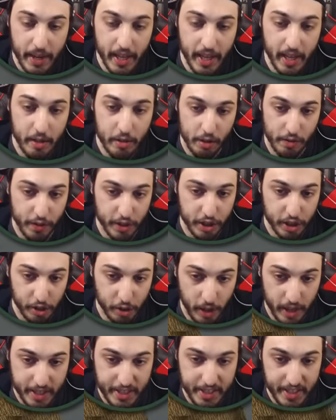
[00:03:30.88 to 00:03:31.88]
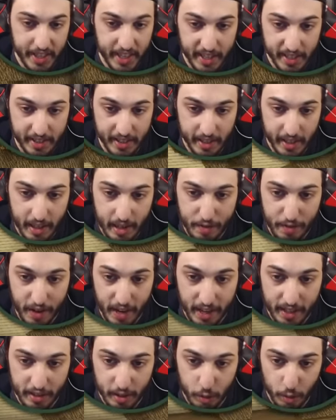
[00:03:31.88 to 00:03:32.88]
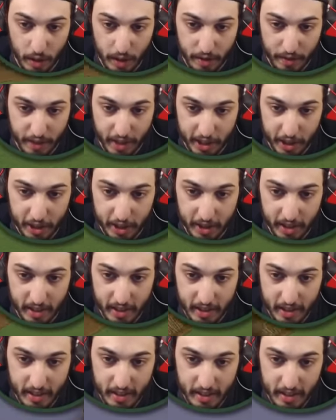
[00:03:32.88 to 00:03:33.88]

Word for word: Ma perché io sto facendo la schiena dell'elefante e tu la faccia? Tu,